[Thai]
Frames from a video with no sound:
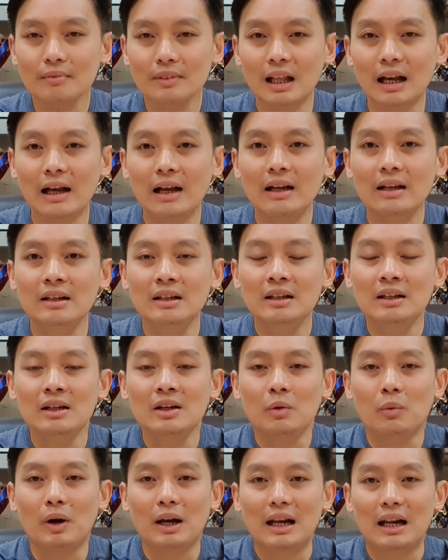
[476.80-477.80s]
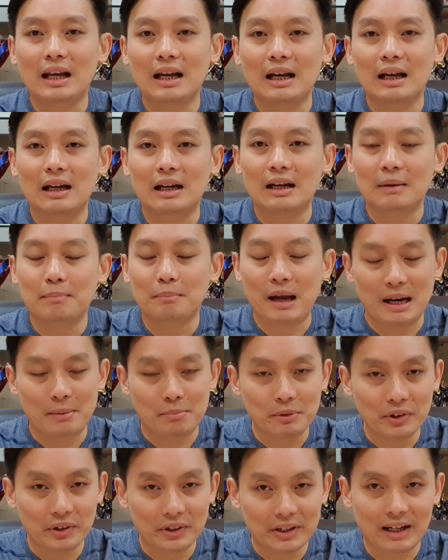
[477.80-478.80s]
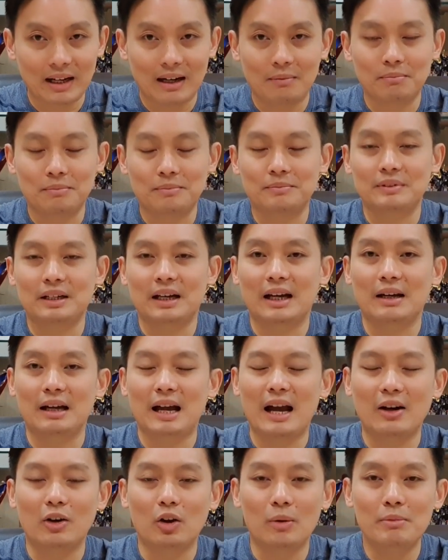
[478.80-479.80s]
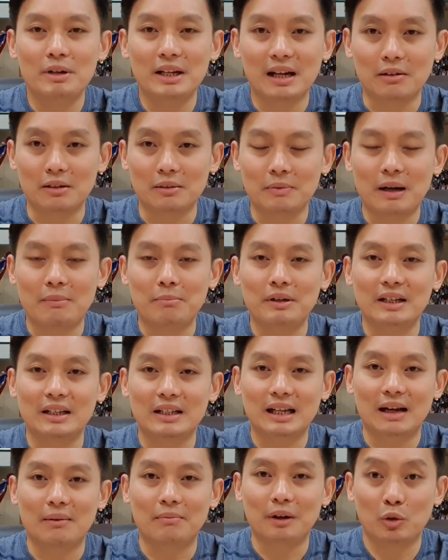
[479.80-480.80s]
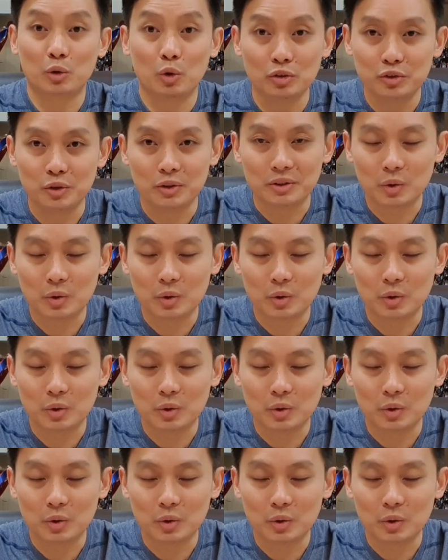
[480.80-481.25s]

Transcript: นะวันละพันมิลลิกรัมนะห้าร้อยมิลลิกรัมหรือพันมิลลิกรัม เอาโดยส่วน